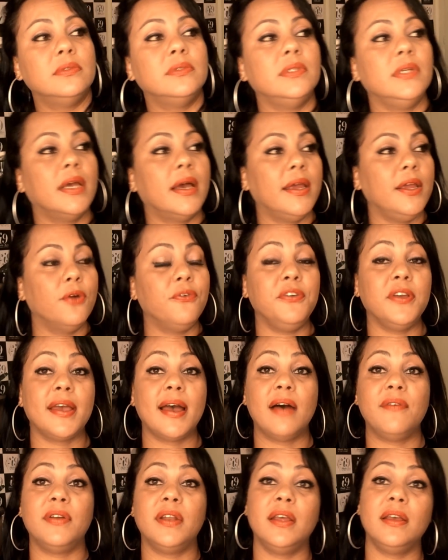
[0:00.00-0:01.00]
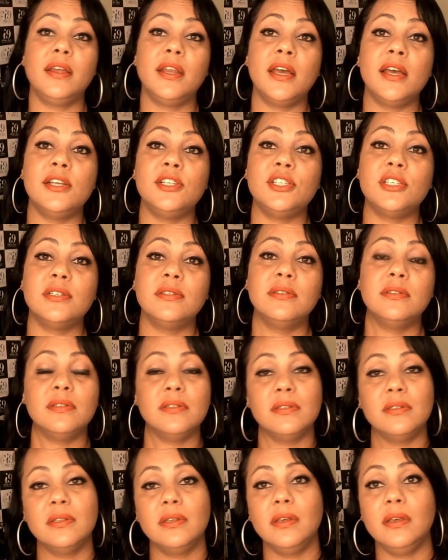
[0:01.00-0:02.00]
E aí eu ficava na igreja
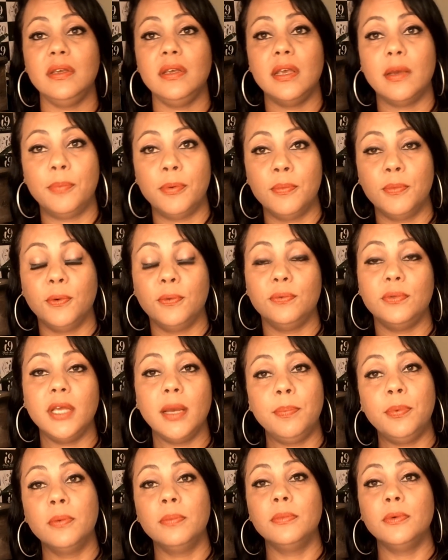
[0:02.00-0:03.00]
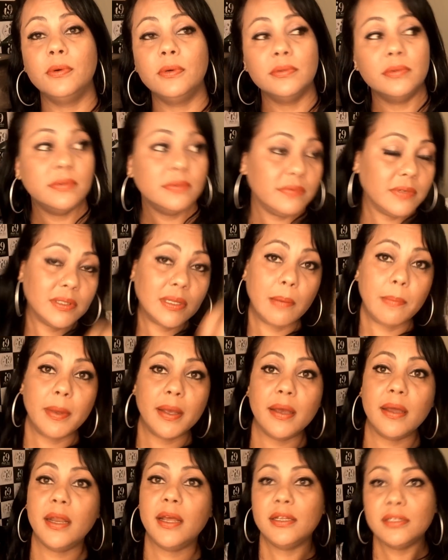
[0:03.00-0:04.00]
e ia pro mundo, ia pro mundo, voltava pra
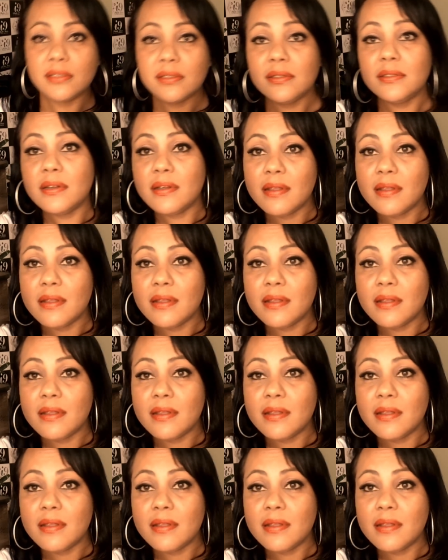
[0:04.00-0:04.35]
igreja.